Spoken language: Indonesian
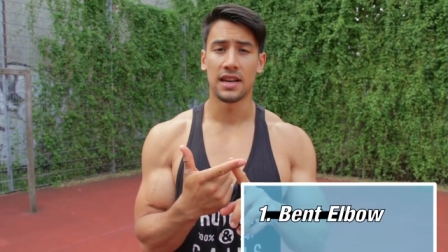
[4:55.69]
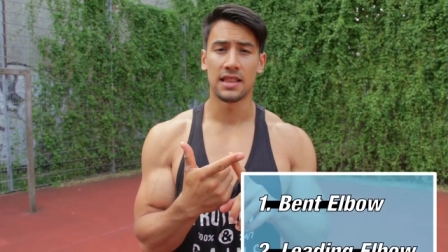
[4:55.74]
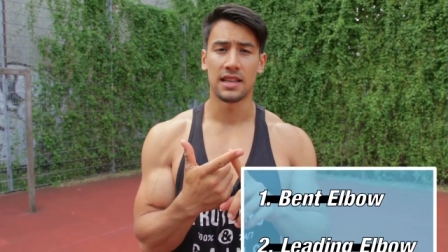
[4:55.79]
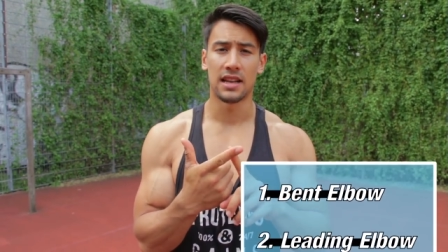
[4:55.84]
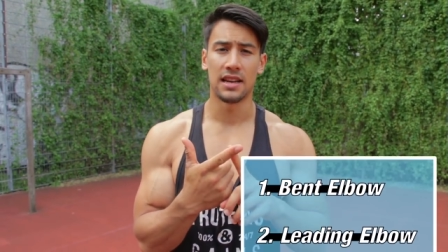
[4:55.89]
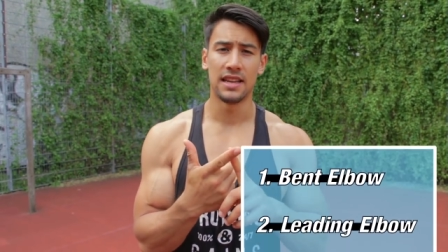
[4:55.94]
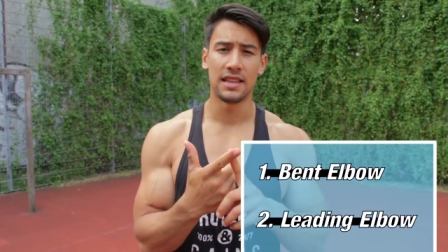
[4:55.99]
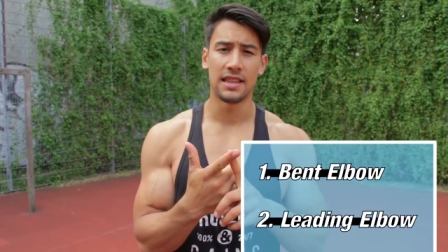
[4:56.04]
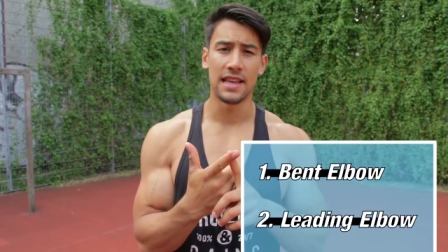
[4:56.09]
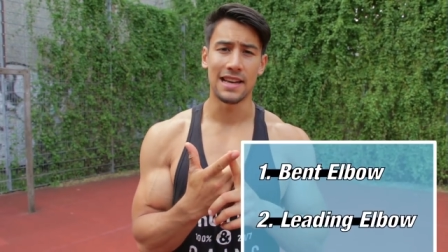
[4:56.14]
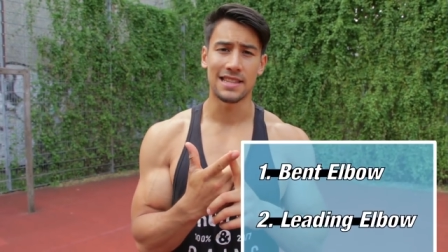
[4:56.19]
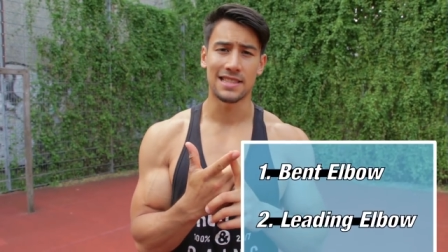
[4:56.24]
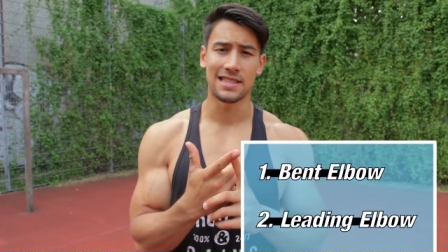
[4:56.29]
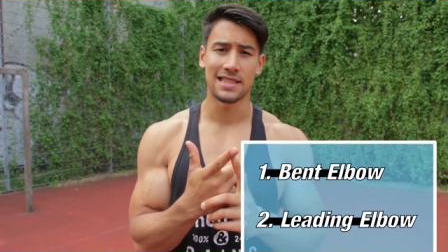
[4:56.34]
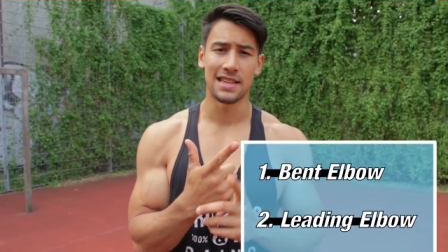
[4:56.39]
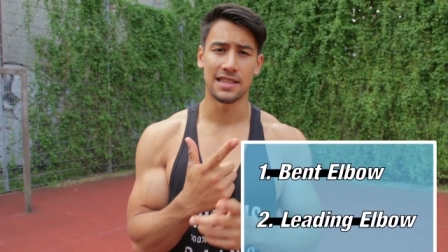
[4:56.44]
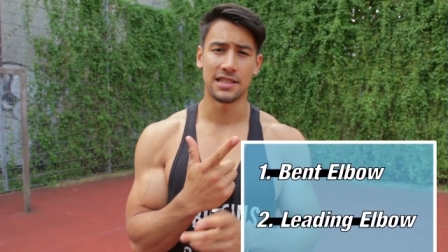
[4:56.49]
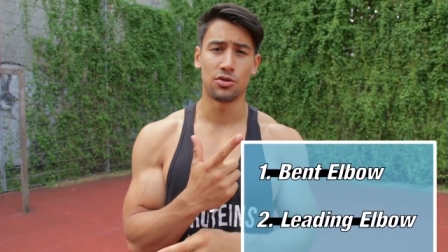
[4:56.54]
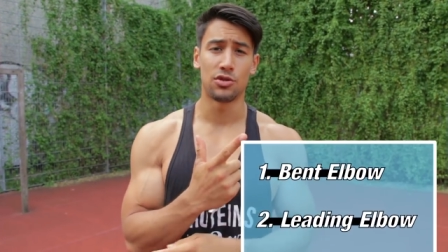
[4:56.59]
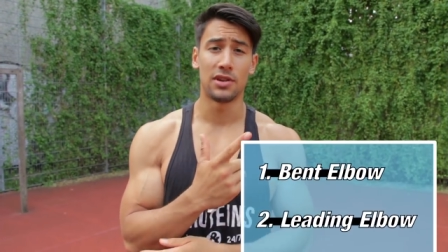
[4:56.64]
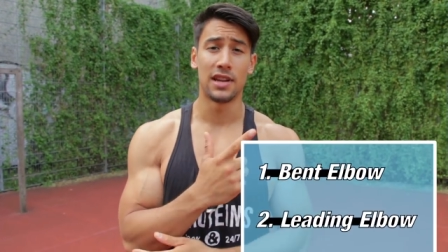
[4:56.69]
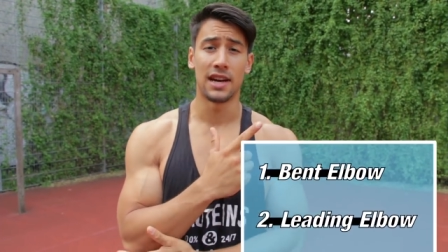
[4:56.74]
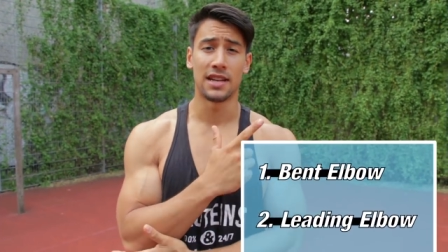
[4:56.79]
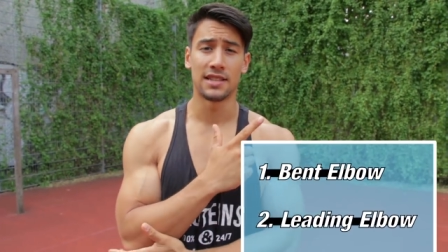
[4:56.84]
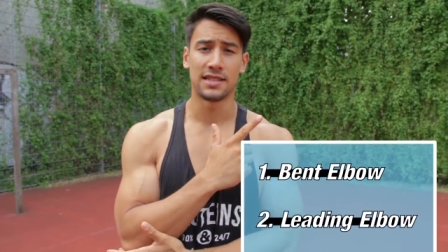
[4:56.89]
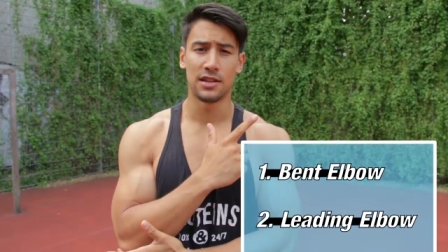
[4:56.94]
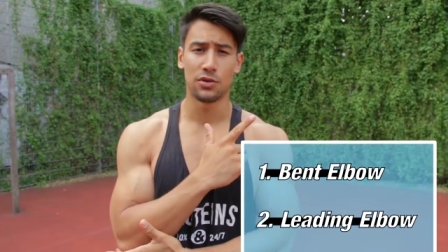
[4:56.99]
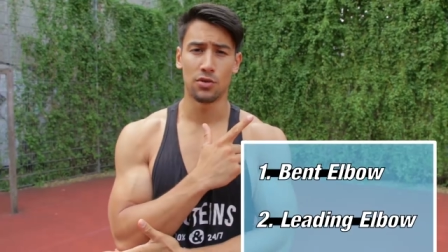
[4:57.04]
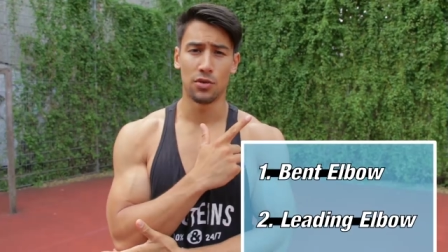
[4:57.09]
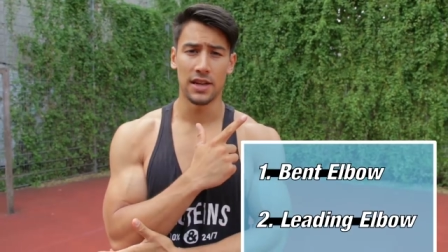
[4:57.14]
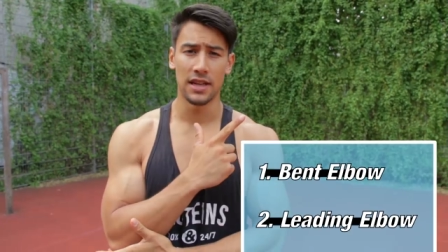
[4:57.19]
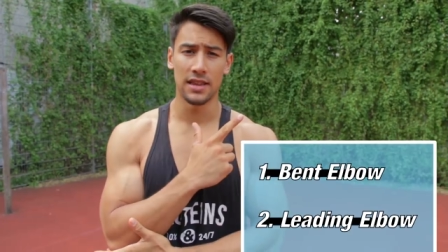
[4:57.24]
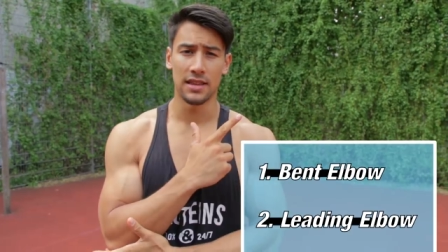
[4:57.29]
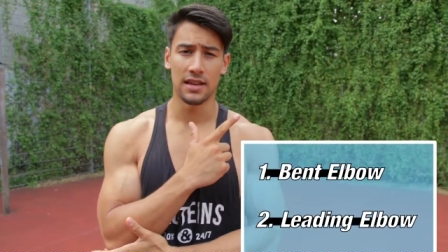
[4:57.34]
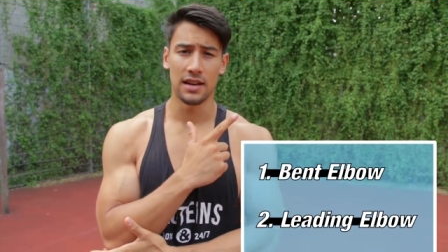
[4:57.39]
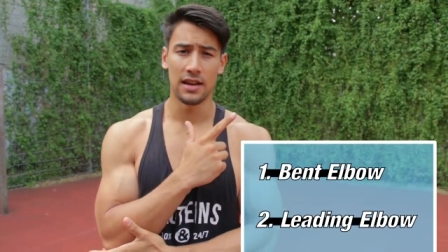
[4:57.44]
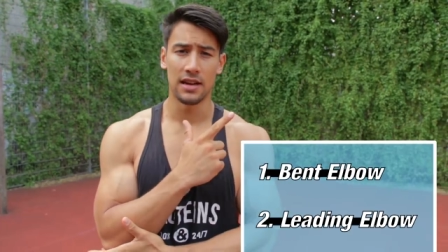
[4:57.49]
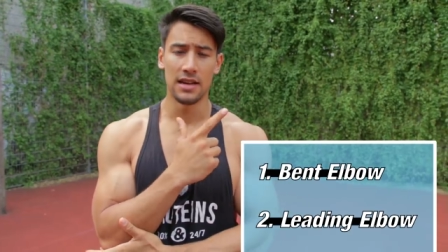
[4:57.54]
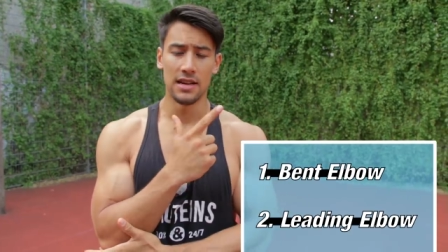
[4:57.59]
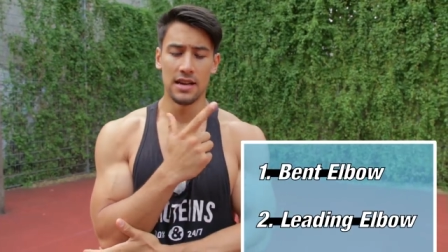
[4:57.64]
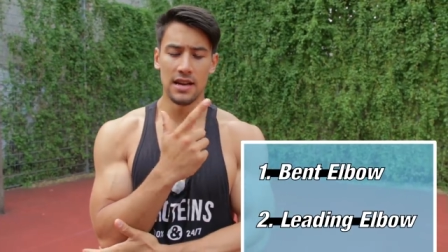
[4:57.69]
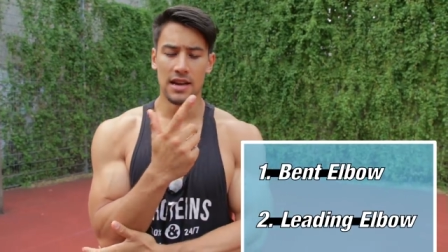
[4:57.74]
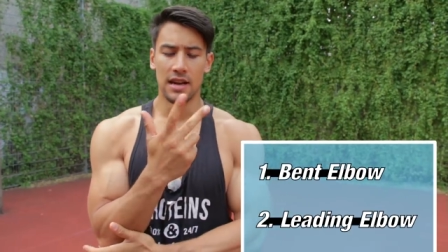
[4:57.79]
kita lead exercise itu dengan siku kita.